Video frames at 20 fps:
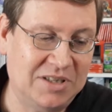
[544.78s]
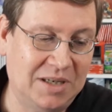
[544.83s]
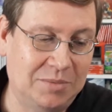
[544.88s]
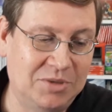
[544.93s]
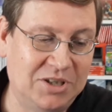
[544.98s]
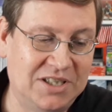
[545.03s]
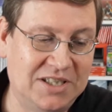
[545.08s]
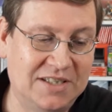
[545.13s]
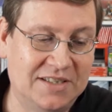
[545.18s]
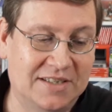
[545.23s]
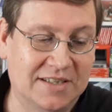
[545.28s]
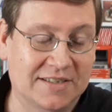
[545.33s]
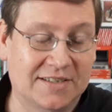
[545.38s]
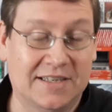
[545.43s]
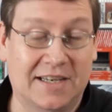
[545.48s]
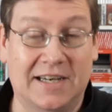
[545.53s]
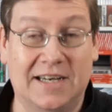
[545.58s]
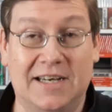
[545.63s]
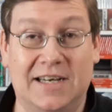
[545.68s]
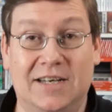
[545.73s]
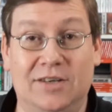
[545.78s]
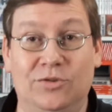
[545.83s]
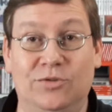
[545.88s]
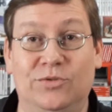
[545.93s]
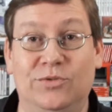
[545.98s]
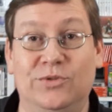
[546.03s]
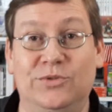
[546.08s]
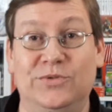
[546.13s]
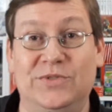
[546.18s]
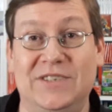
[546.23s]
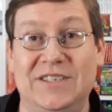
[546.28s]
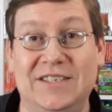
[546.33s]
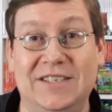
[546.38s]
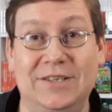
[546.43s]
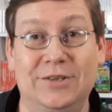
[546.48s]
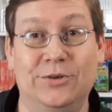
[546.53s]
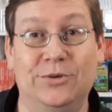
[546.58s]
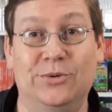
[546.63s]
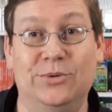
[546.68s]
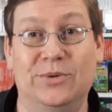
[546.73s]
à midi, ce sera une
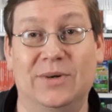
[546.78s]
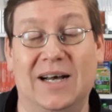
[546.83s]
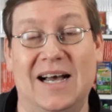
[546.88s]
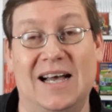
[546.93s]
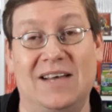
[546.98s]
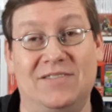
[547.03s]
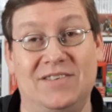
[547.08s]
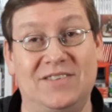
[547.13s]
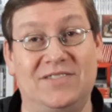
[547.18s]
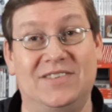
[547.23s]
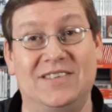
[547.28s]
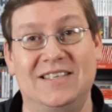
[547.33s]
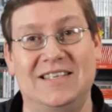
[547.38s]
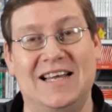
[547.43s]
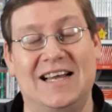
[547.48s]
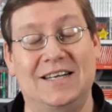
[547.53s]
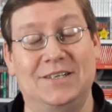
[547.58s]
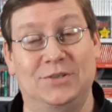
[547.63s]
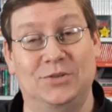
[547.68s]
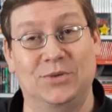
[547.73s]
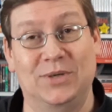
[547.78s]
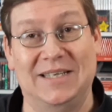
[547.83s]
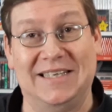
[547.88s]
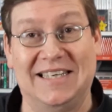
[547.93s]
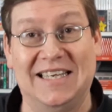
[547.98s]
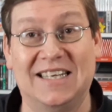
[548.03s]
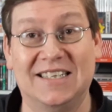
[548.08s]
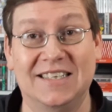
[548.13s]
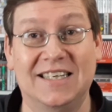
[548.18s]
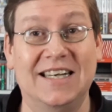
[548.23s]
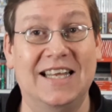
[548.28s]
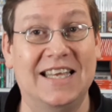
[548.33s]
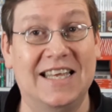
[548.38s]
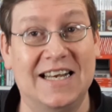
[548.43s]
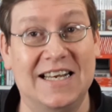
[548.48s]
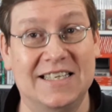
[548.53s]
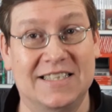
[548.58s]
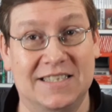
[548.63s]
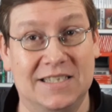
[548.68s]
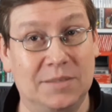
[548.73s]
vidéo avis final sur les Gardiens de la
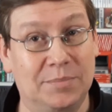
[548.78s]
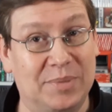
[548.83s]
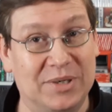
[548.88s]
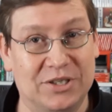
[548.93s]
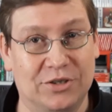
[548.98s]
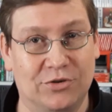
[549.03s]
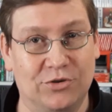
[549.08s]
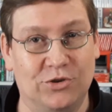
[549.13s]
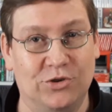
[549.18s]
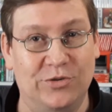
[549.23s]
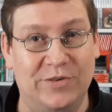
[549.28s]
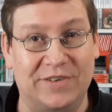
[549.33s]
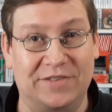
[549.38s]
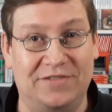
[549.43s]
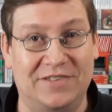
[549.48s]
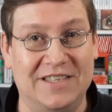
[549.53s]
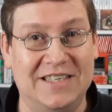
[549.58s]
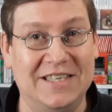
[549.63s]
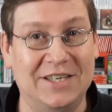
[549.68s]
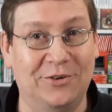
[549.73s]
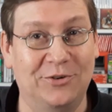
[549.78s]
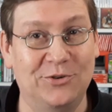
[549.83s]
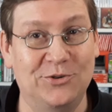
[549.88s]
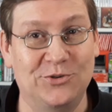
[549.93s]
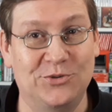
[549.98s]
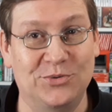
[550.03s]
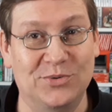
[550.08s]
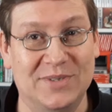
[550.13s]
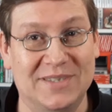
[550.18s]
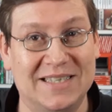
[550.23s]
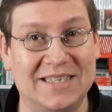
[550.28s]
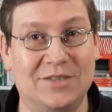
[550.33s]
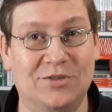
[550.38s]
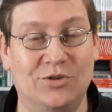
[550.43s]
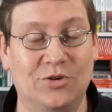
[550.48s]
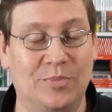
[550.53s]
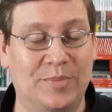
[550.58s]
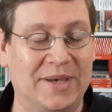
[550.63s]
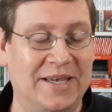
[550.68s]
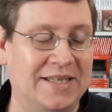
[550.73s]
Galaxie, parce que je vais finir le jeu cette
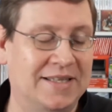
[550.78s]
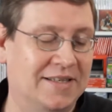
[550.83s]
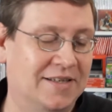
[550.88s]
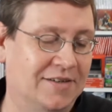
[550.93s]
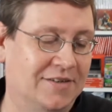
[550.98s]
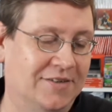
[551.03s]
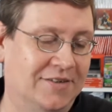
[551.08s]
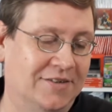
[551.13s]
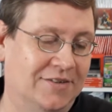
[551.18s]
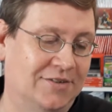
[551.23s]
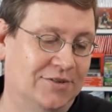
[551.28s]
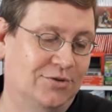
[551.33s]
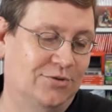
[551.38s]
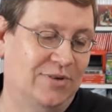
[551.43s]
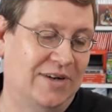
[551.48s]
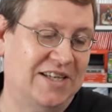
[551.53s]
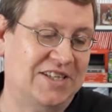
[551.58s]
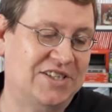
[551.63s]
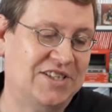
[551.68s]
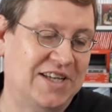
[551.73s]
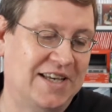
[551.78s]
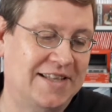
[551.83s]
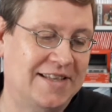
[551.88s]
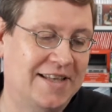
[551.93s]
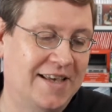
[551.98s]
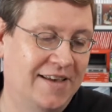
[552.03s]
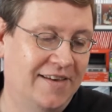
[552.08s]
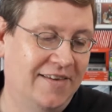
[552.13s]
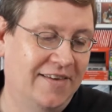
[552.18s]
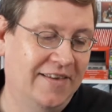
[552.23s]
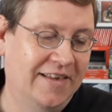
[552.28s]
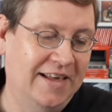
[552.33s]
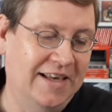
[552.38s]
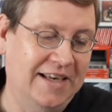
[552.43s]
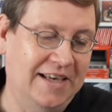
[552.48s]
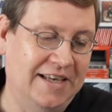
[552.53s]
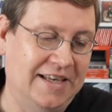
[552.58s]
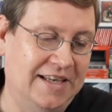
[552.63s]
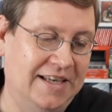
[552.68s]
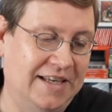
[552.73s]
semaine euh, sur la chaîne.
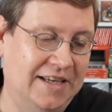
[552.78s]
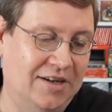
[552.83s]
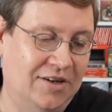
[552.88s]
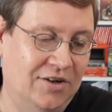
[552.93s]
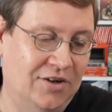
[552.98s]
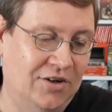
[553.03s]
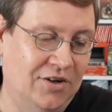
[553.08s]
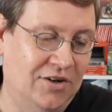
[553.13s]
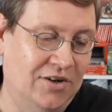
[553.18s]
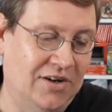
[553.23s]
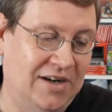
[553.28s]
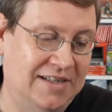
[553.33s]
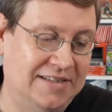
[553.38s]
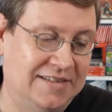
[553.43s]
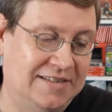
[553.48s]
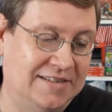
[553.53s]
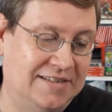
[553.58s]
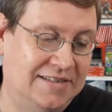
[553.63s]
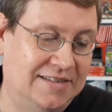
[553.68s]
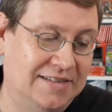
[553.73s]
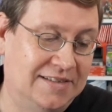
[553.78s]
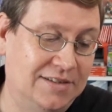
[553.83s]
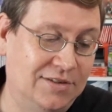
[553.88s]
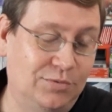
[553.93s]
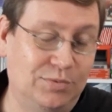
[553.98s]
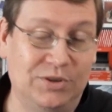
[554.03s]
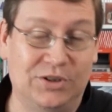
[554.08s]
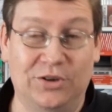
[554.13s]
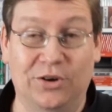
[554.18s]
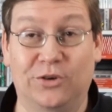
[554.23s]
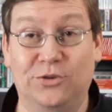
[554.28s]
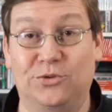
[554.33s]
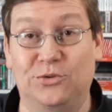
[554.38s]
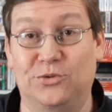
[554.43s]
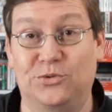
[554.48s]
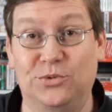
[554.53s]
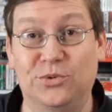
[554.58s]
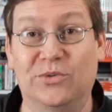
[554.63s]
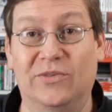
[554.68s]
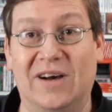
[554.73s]
Et euh, à 18h, du
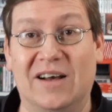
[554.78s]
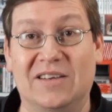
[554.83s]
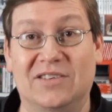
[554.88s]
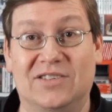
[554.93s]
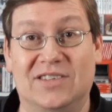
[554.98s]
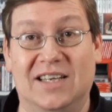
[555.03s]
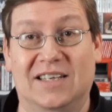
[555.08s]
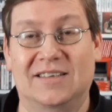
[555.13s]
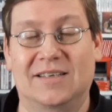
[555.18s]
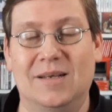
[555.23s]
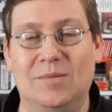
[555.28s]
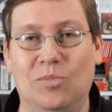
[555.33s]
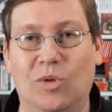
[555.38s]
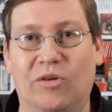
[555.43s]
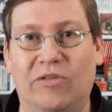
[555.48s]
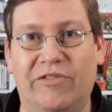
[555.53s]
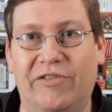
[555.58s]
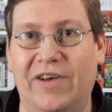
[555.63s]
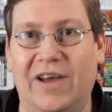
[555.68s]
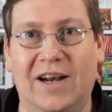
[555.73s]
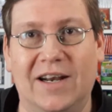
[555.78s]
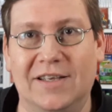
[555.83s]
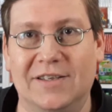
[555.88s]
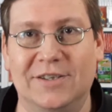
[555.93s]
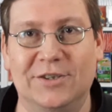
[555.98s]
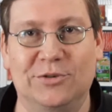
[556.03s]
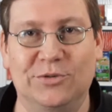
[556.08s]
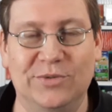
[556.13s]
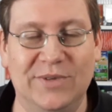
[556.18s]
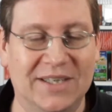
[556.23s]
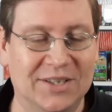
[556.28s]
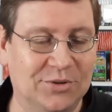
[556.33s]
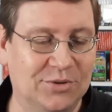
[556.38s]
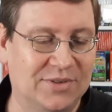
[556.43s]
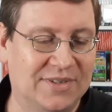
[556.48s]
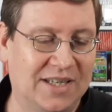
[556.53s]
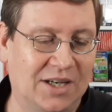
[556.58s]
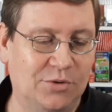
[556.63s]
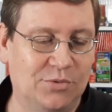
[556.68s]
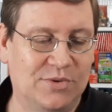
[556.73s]
coup, on va certainement faire la découverte de
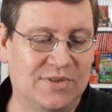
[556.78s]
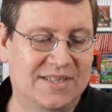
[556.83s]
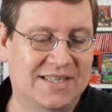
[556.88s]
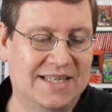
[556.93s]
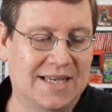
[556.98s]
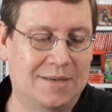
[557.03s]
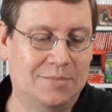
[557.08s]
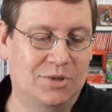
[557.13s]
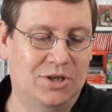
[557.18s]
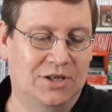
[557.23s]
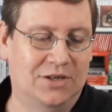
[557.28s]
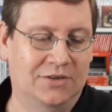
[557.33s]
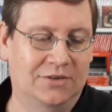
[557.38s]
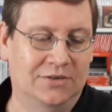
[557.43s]
Serious Sam